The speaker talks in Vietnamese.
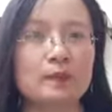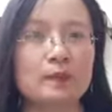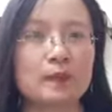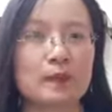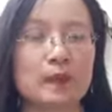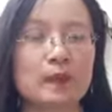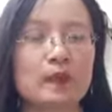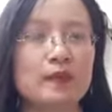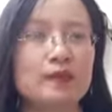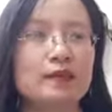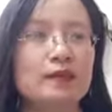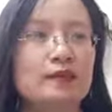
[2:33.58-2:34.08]

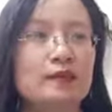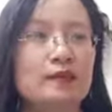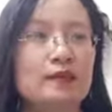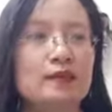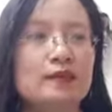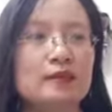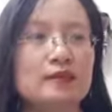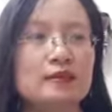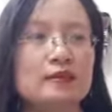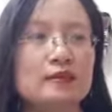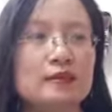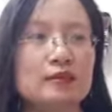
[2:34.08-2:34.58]
thì
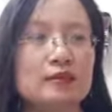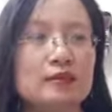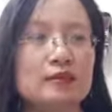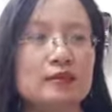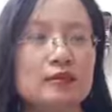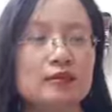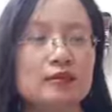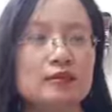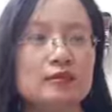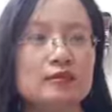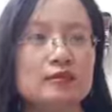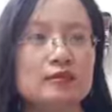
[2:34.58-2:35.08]

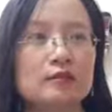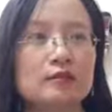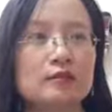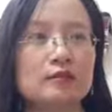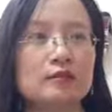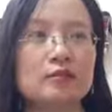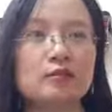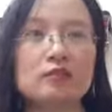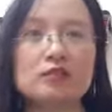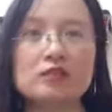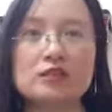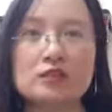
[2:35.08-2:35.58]
à,
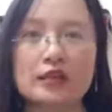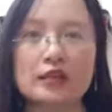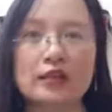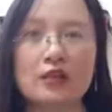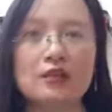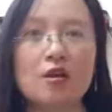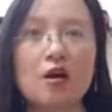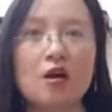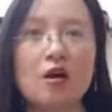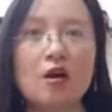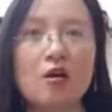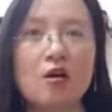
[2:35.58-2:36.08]
thì đứa trẻ
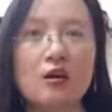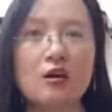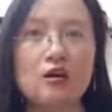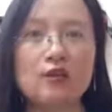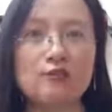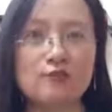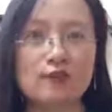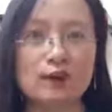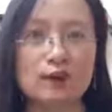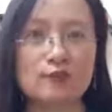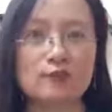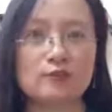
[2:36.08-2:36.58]
có
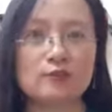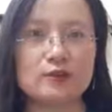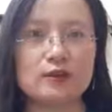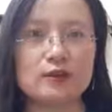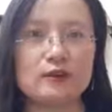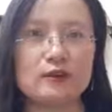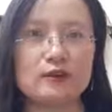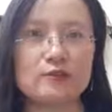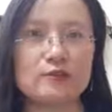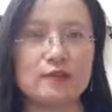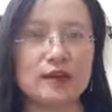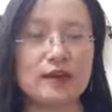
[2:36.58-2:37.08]
hy vọng rằng là